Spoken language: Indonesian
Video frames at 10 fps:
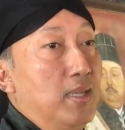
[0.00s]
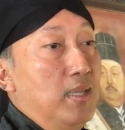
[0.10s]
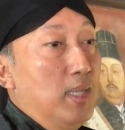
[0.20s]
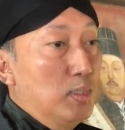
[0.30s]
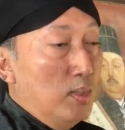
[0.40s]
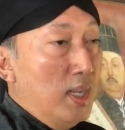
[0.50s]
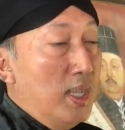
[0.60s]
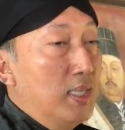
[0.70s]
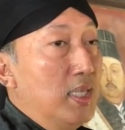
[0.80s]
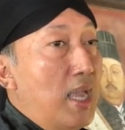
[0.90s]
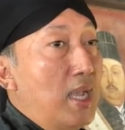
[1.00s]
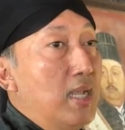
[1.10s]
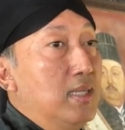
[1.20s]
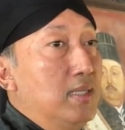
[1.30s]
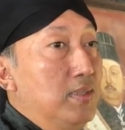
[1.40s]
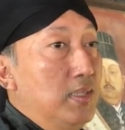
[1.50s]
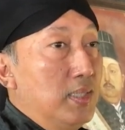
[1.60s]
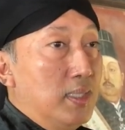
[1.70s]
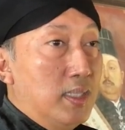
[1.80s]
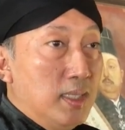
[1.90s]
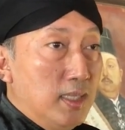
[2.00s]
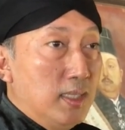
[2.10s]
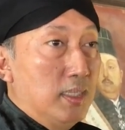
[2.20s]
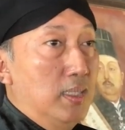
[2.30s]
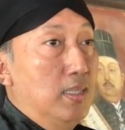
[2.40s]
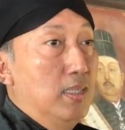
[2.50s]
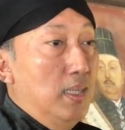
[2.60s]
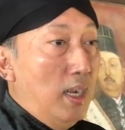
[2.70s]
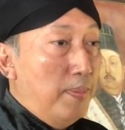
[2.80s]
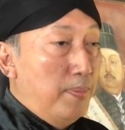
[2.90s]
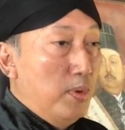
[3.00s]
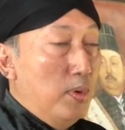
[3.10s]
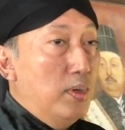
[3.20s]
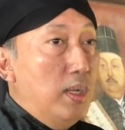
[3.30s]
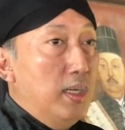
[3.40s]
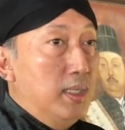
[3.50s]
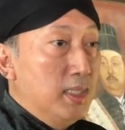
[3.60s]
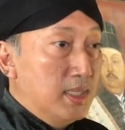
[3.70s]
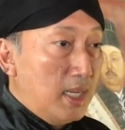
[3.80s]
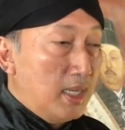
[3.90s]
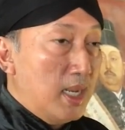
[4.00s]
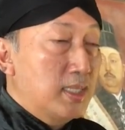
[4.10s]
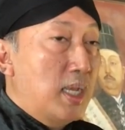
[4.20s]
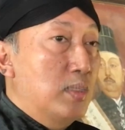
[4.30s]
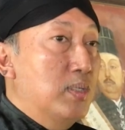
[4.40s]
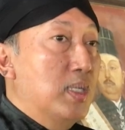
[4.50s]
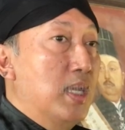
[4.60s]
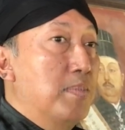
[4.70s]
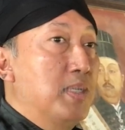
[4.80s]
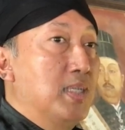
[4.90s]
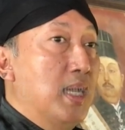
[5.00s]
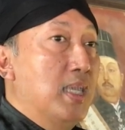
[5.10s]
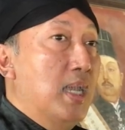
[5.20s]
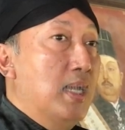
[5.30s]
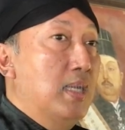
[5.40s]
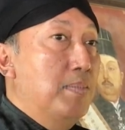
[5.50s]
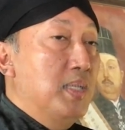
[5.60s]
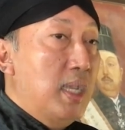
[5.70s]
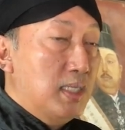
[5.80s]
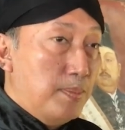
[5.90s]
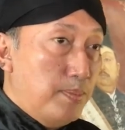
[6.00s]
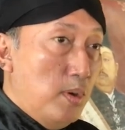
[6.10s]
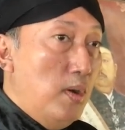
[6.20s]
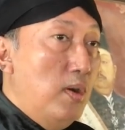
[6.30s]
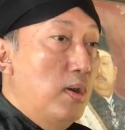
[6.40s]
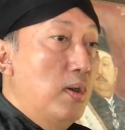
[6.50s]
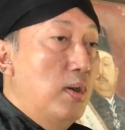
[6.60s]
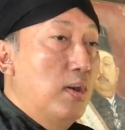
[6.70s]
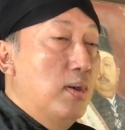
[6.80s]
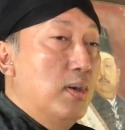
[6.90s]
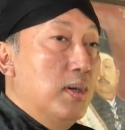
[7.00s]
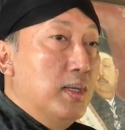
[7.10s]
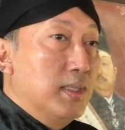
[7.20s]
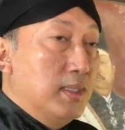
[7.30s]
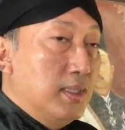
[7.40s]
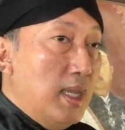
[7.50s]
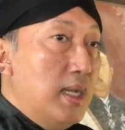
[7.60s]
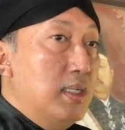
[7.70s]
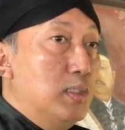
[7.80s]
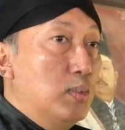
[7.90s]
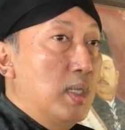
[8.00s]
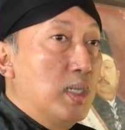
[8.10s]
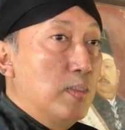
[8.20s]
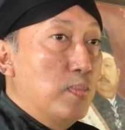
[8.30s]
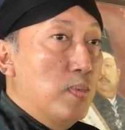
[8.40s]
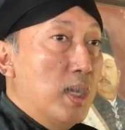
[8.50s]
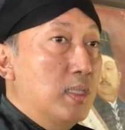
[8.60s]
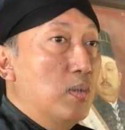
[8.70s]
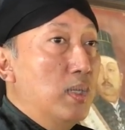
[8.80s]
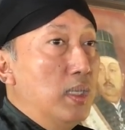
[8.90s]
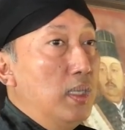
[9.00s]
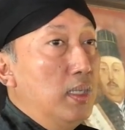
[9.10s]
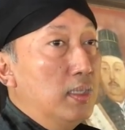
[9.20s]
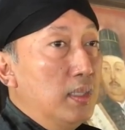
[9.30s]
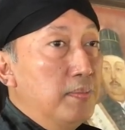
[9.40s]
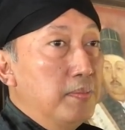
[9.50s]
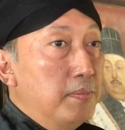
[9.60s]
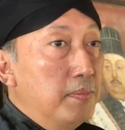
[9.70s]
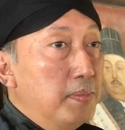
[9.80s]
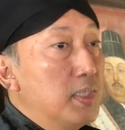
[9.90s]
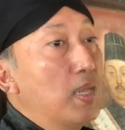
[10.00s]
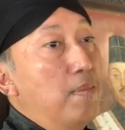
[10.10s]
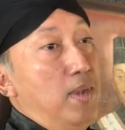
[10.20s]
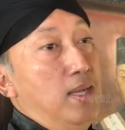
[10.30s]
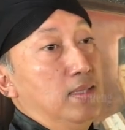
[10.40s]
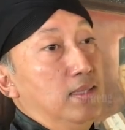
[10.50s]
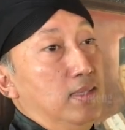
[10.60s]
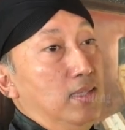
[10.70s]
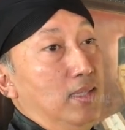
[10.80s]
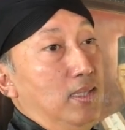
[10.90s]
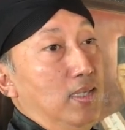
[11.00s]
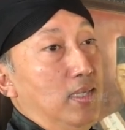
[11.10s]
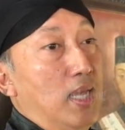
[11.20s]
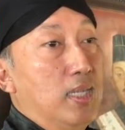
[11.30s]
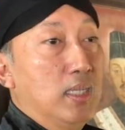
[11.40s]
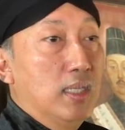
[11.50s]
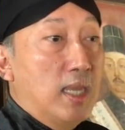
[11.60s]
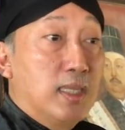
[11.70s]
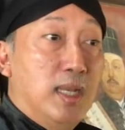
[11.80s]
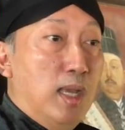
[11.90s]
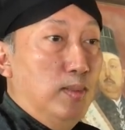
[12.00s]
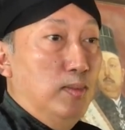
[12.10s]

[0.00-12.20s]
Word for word: yang juga nanti akan di dilebur disatukan satu dengan minyak yang minyak sepuluh yang sudah dibuat oleh kerja Mas dari Adila.